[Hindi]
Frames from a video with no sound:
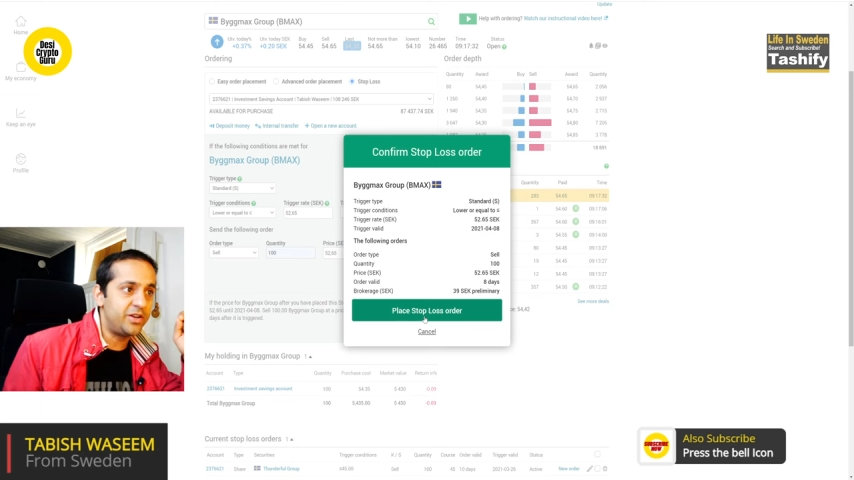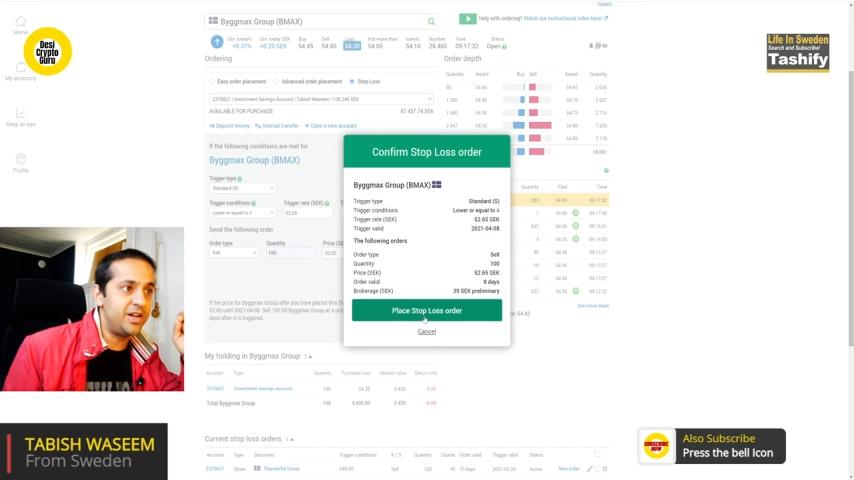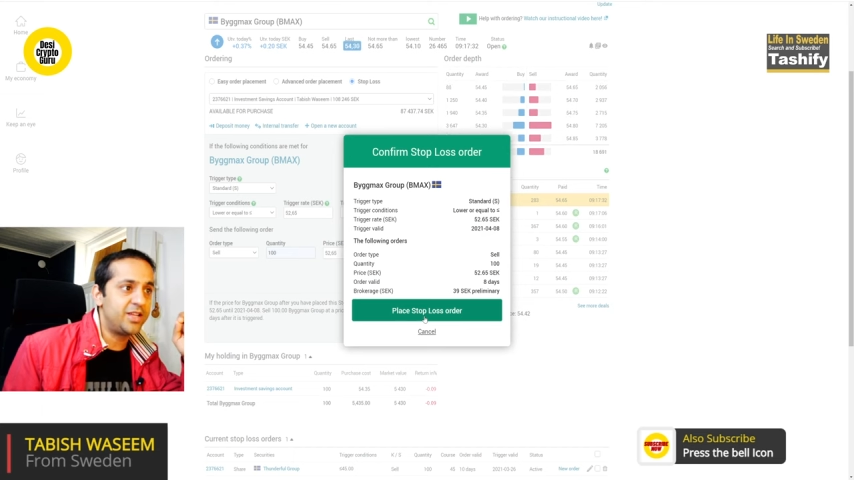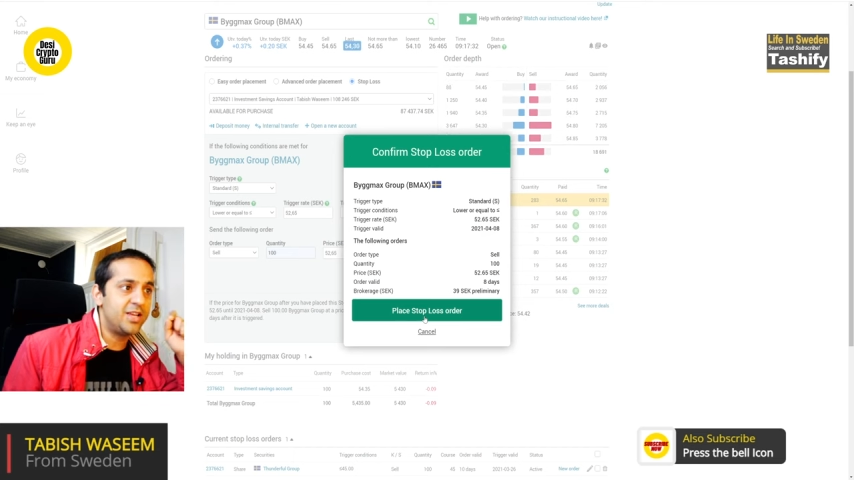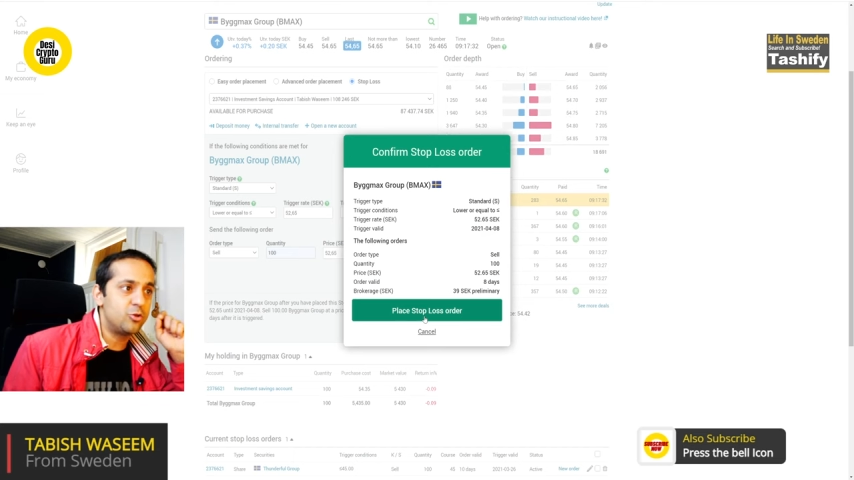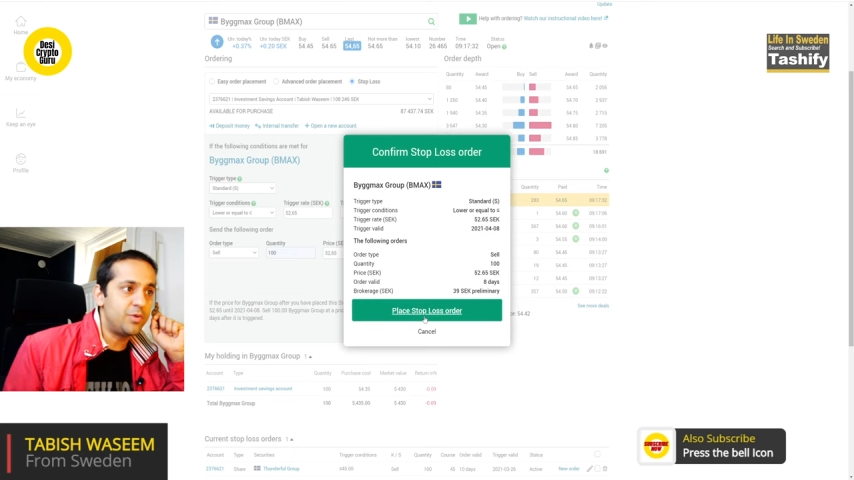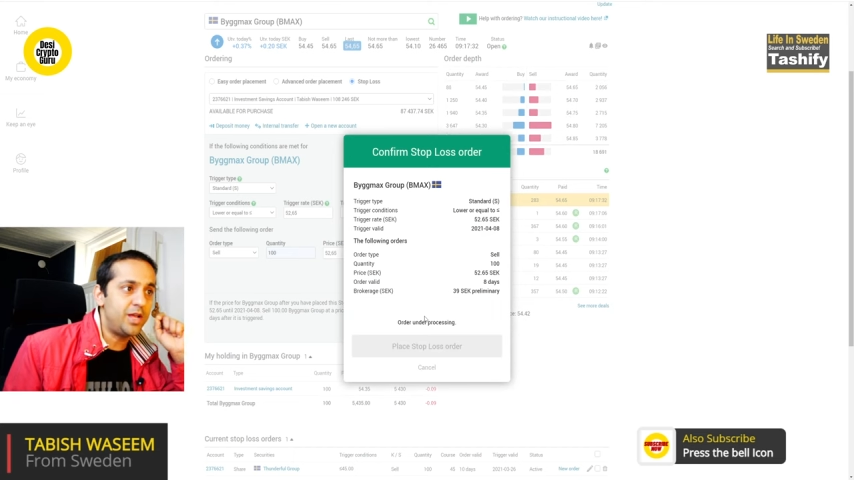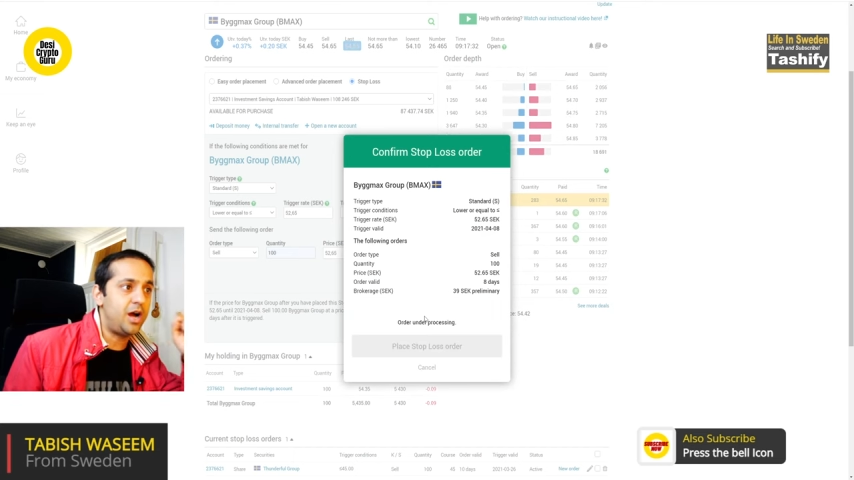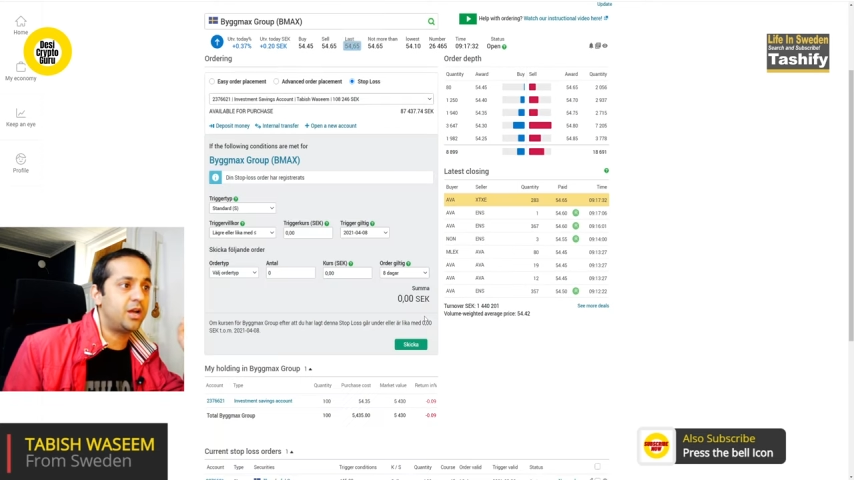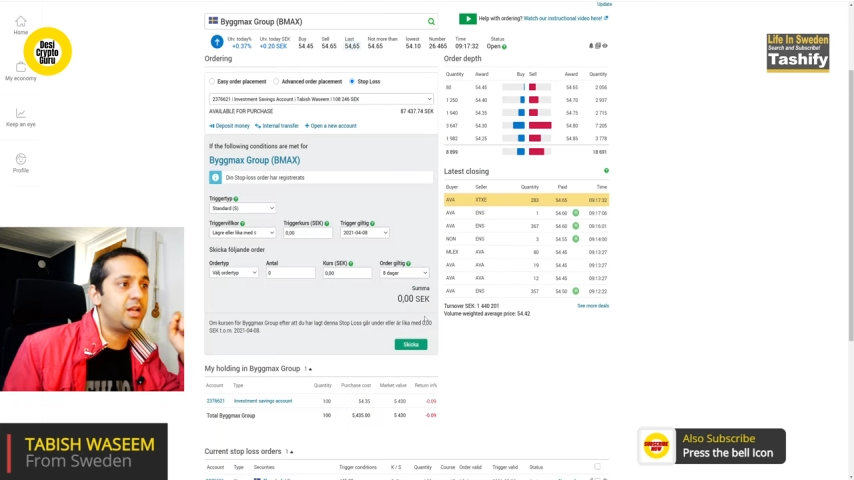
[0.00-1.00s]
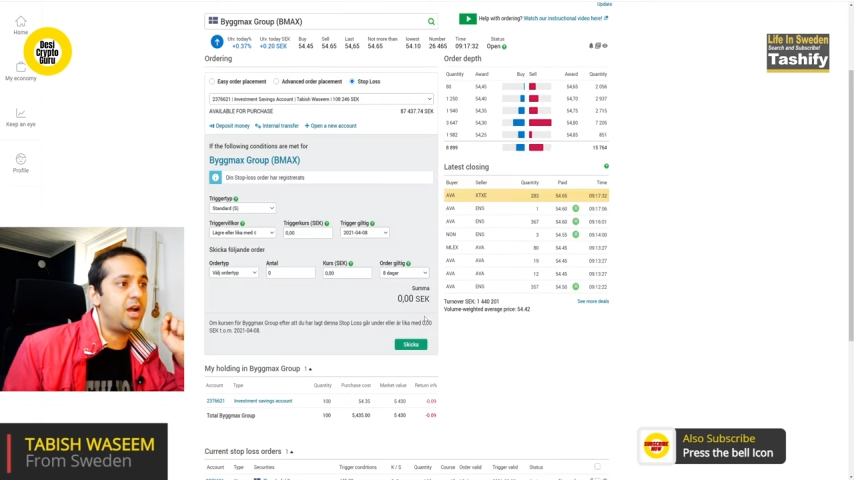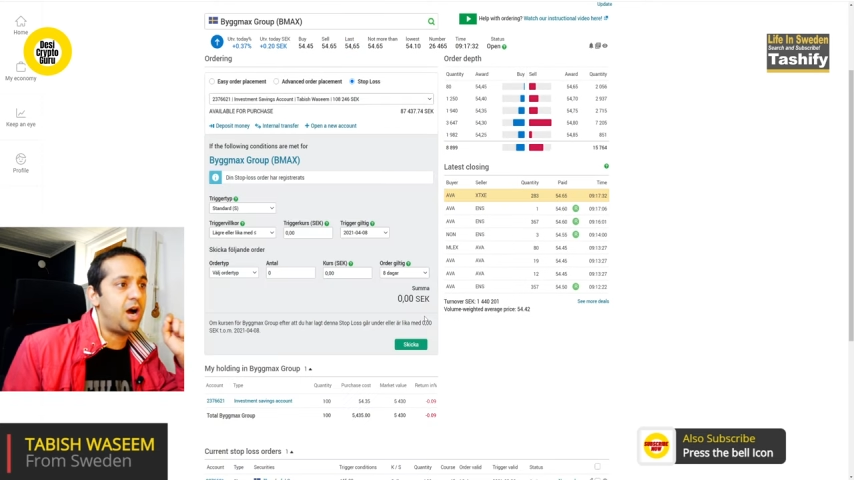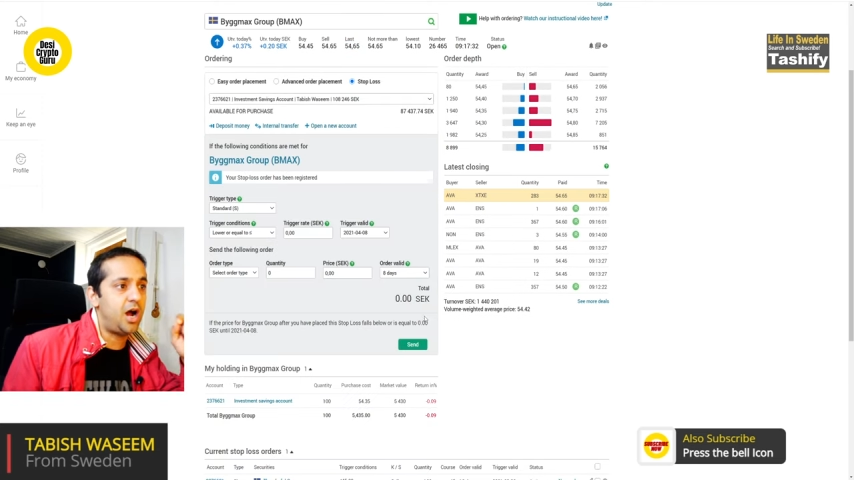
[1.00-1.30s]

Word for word: ट्रेड किया तो मैंने अगले